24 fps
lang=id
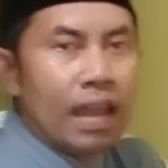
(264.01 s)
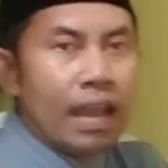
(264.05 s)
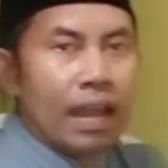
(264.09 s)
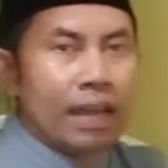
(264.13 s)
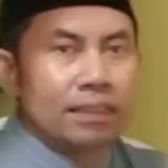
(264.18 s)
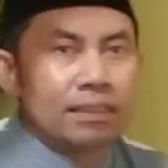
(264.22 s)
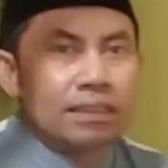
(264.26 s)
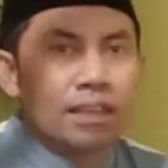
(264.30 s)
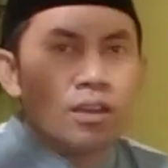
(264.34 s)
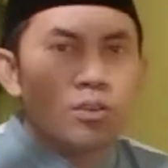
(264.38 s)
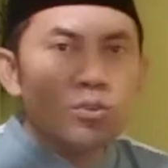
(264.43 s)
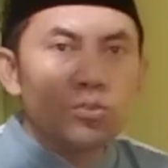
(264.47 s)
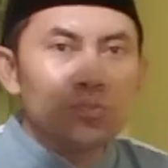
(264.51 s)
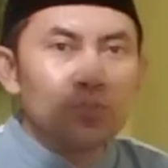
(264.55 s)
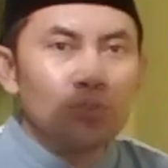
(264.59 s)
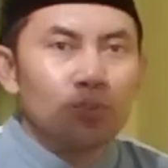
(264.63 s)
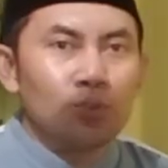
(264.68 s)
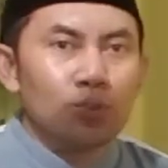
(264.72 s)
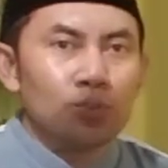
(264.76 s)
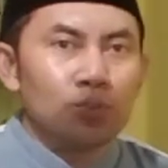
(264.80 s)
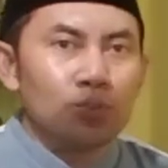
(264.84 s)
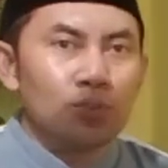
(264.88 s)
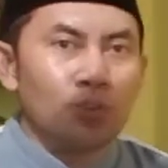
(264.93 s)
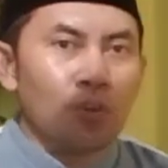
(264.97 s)
atau
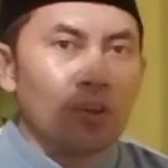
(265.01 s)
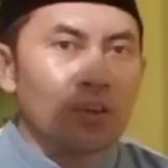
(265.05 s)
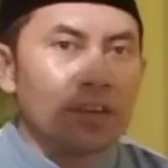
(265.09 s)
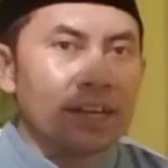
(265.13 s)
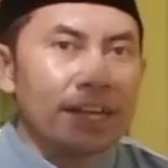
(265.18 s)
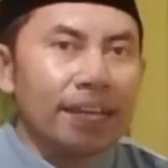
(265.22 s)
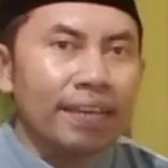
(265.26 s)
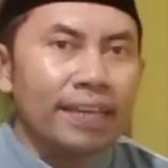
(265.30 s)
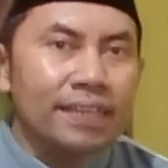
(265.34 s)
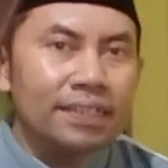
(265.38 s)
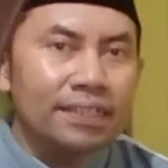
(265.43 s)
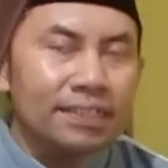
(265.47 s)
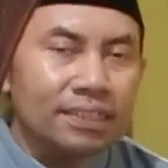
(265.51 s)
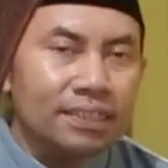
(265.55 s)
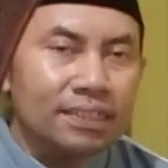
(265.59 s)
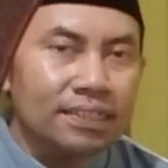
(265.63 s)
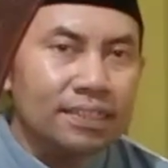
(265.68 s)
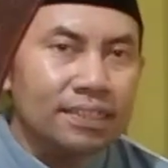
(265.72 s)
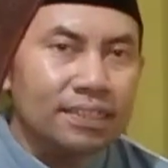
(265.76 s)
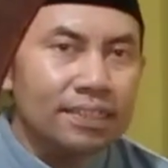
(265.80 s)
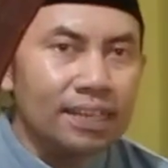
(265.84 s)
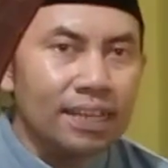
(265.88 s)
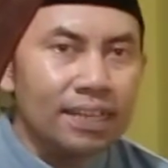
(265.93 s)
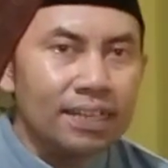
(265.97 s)
toko-toko online
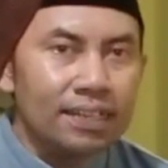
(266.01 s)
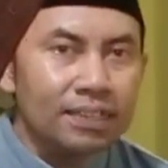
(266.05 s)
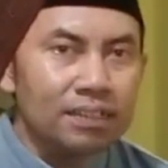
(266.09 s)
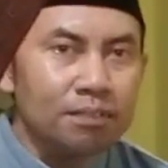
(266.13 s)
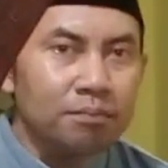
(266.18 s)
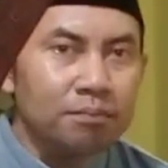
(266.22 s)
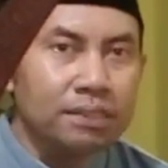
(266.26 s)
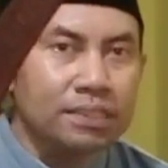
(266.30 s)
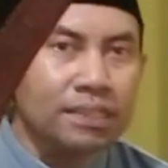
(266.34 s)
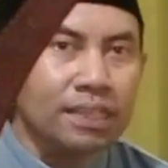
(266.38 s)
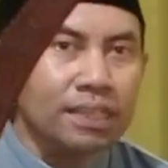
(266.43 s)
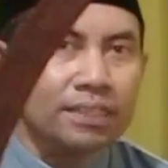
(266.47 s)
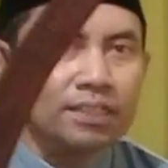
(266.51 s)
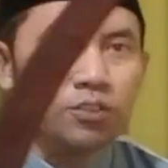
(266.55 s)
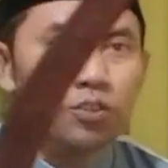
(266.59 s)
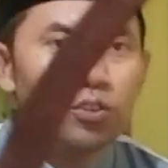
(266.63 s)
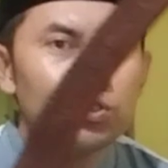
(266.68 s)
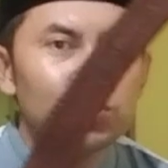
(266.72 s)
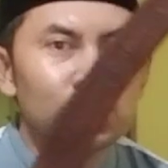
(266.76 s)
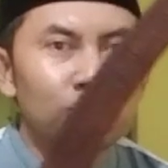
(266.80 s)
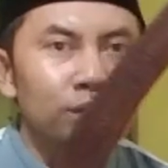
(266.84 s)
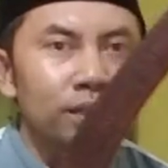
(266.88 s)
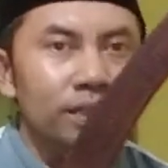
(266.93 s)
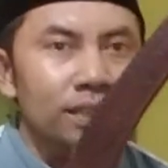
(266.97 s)
yang bisa
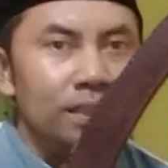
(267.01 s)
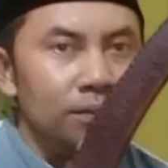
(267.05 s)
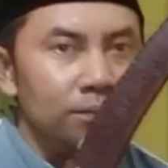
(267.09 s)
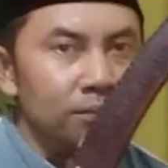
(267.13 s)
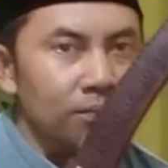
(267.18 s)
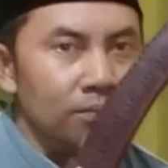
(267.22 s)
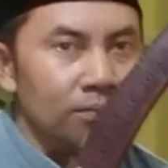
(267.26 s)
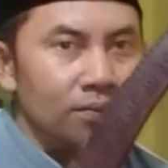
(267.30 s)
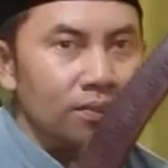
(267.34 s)
dikunjungi.